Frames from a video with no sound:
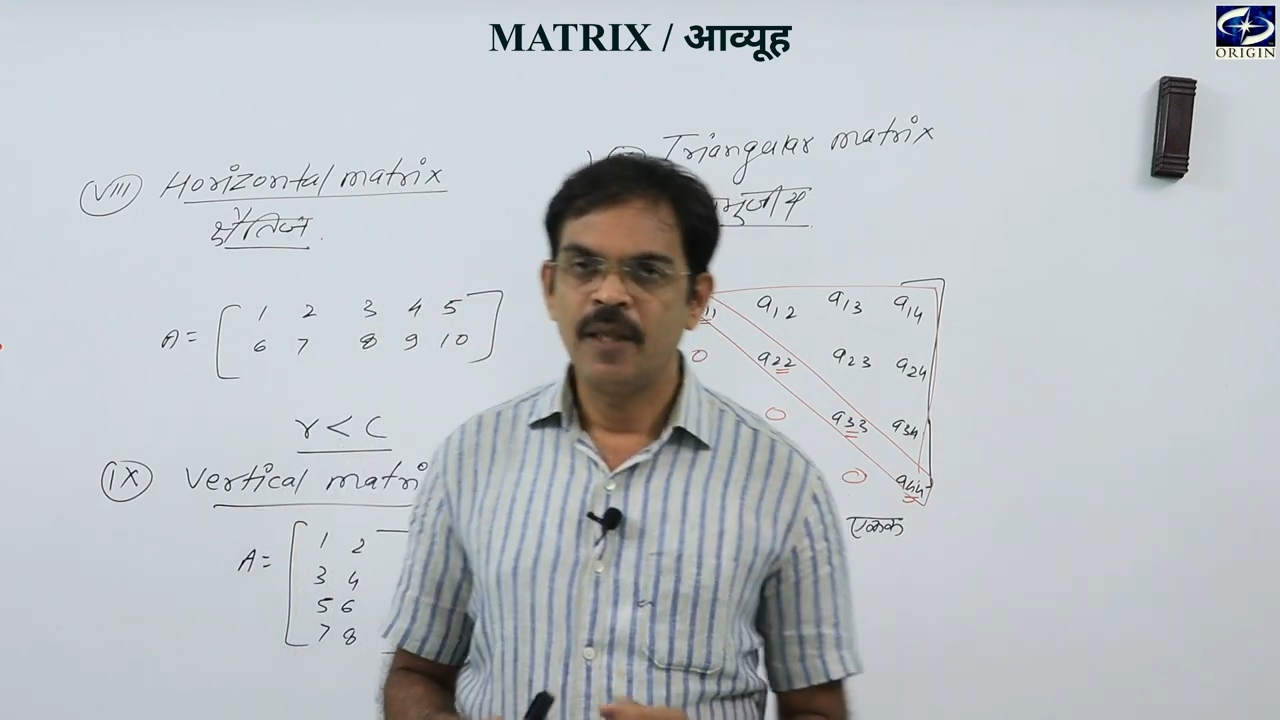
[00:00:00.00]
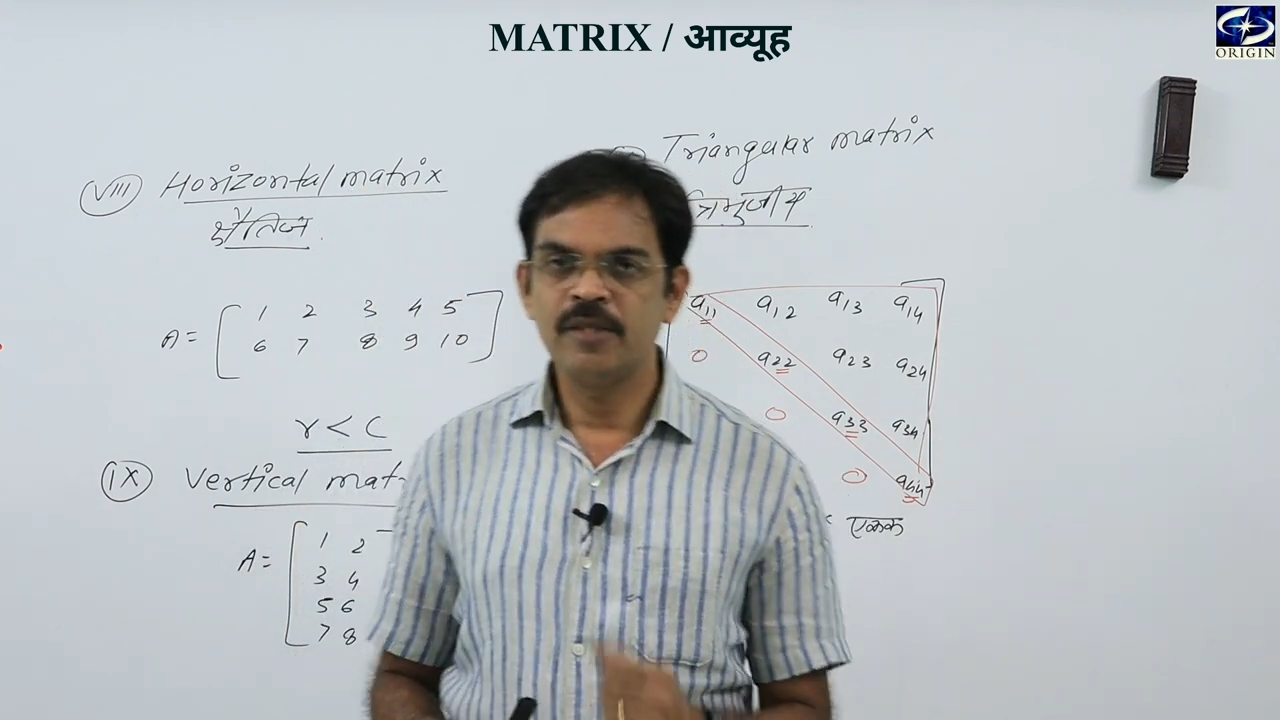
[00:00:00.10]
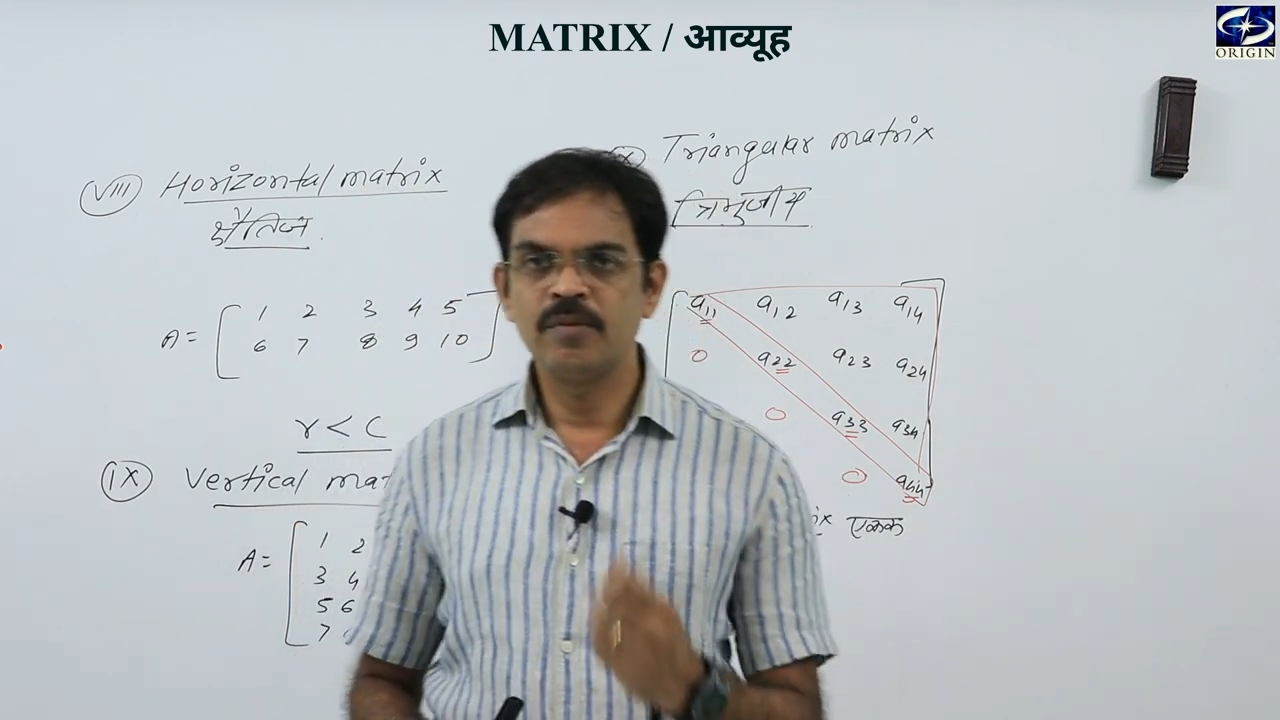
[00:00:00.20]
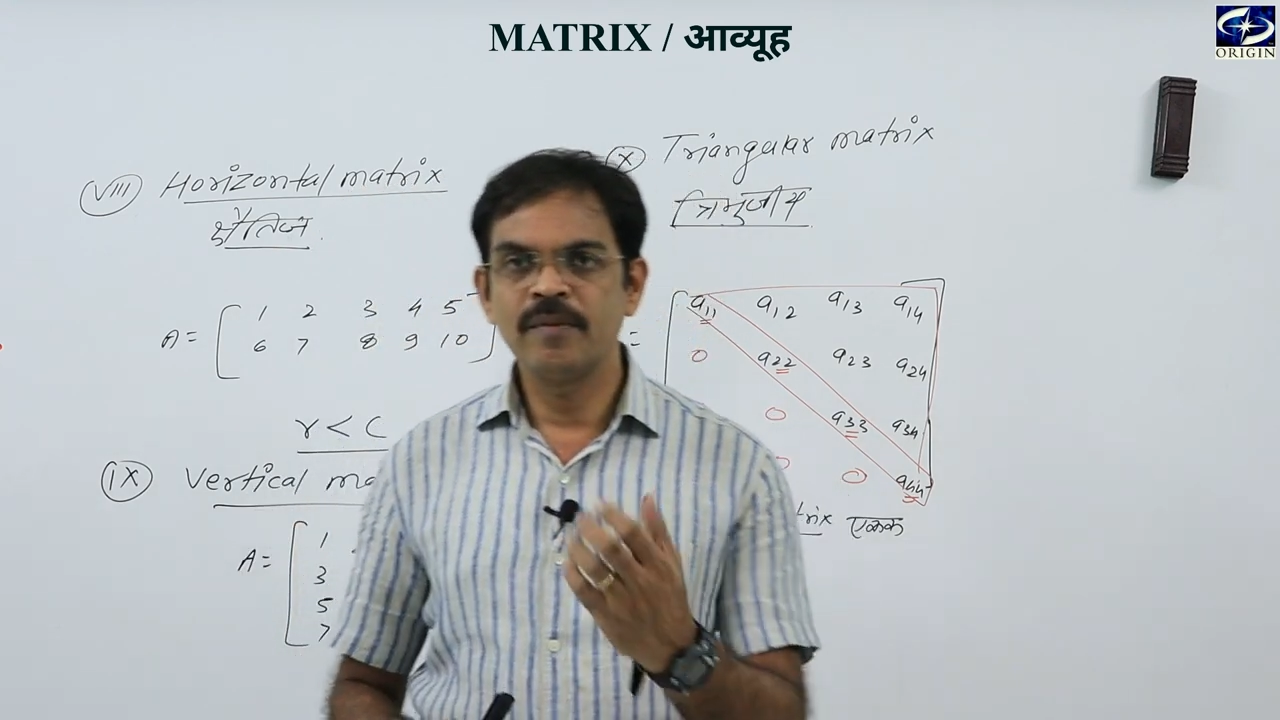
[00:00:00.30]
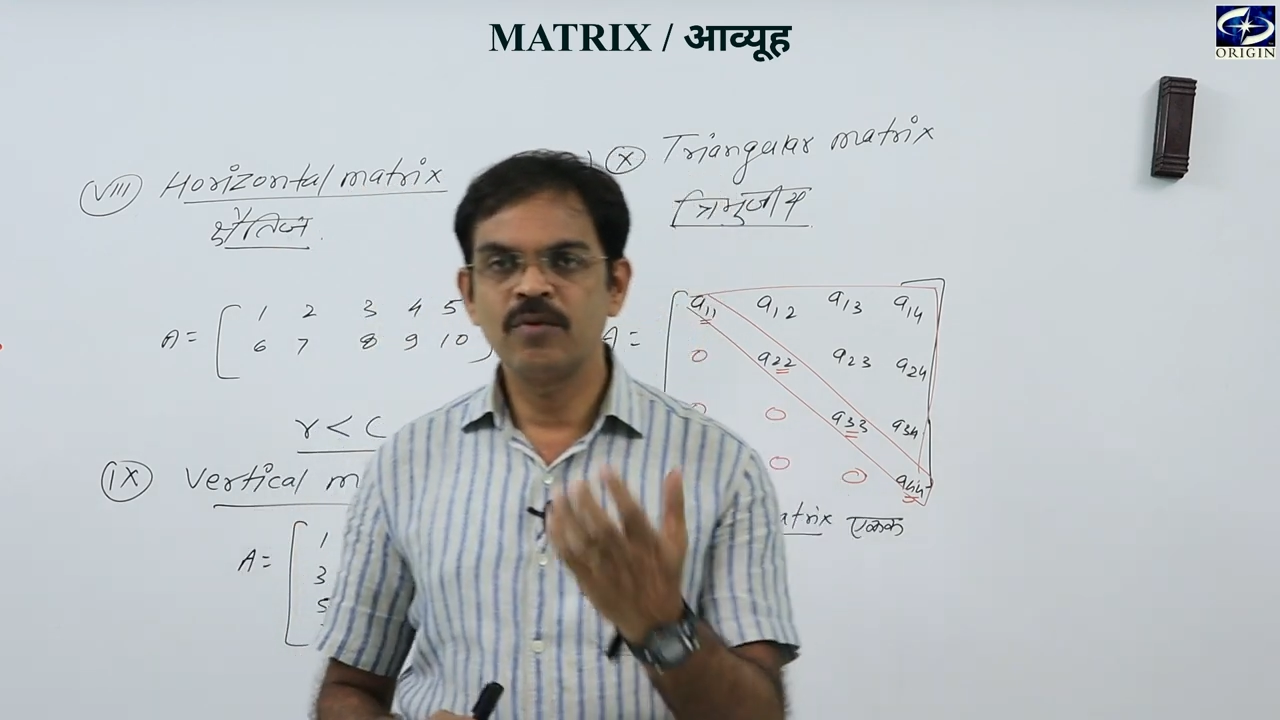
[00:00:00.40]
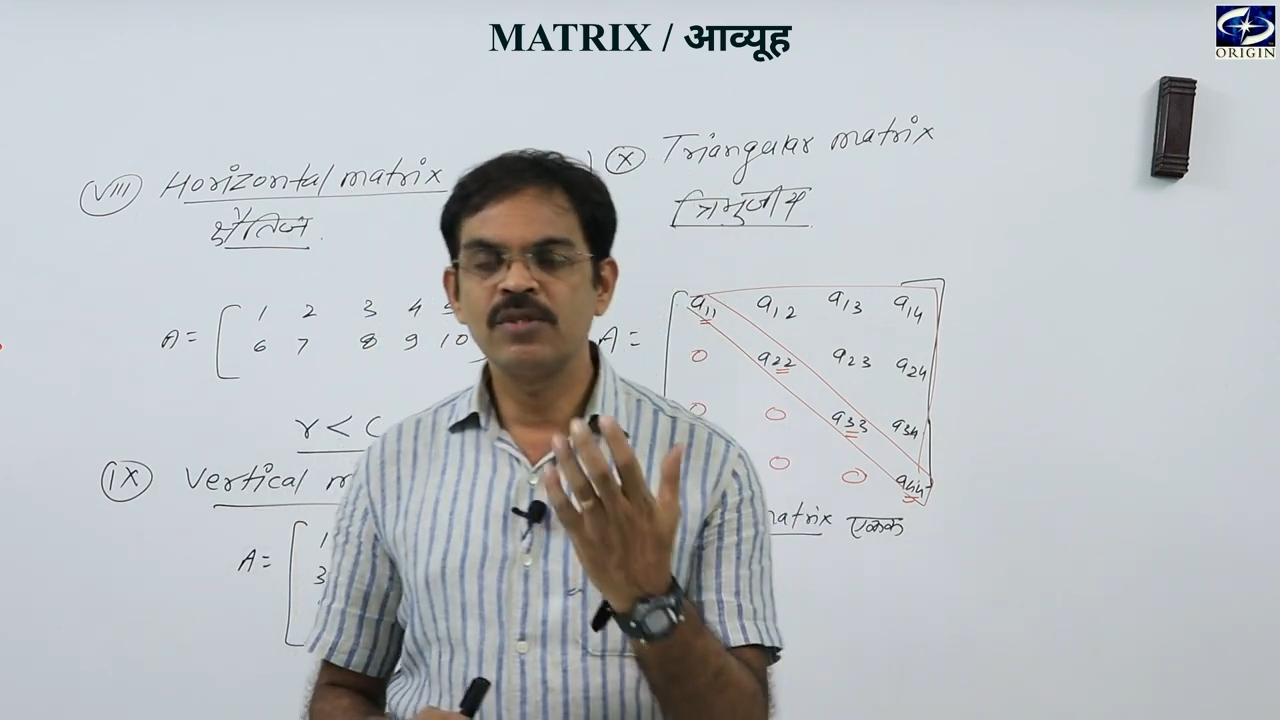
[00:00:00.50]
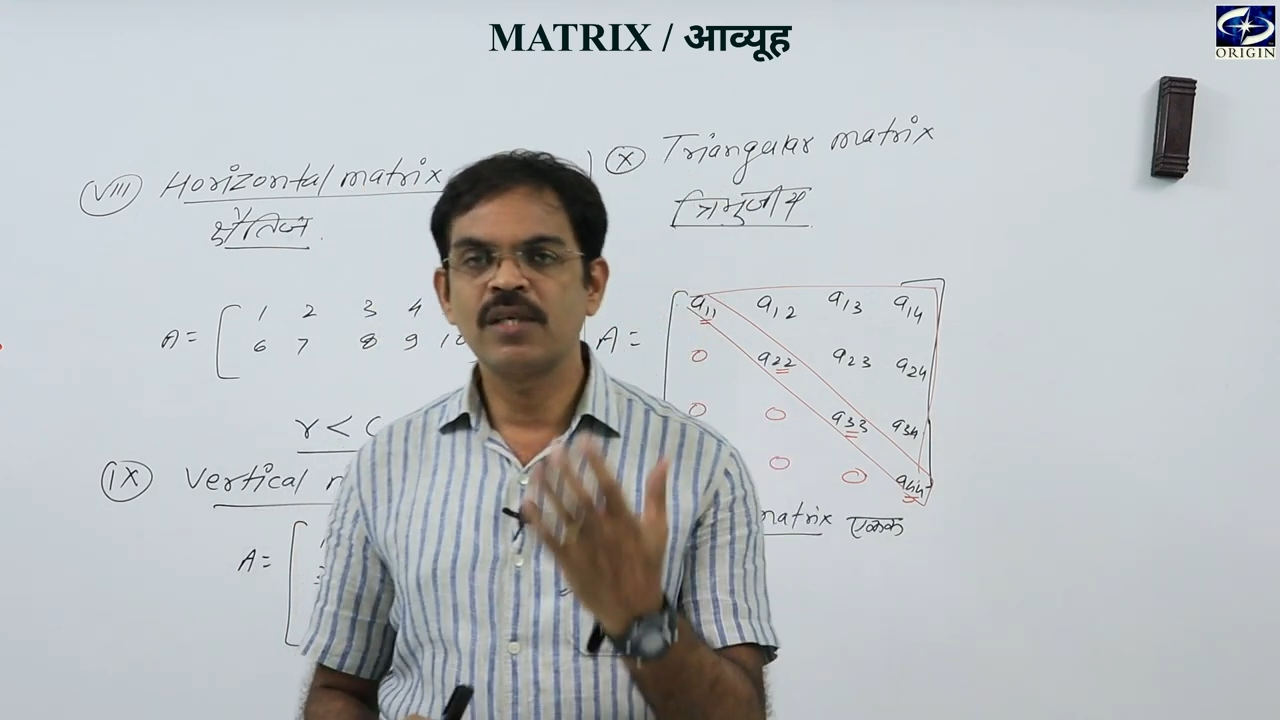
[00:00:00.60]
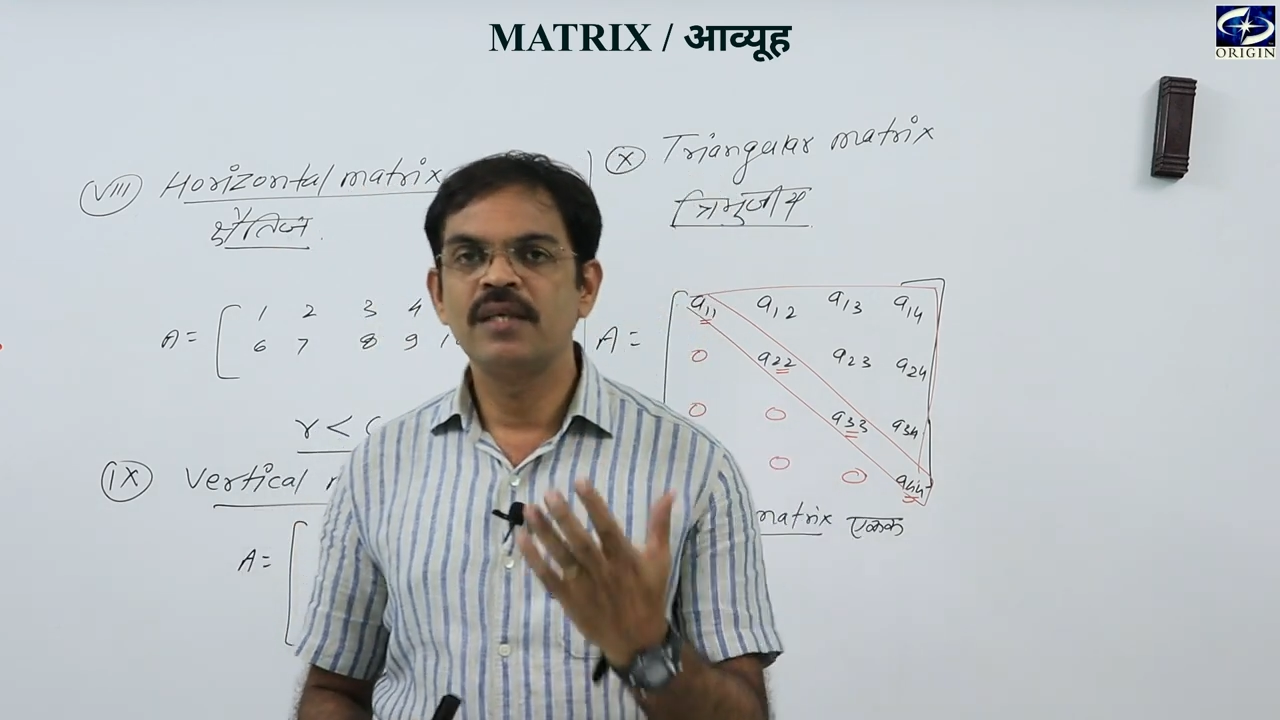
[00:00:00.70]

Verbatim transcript: इसमें मैं कुछ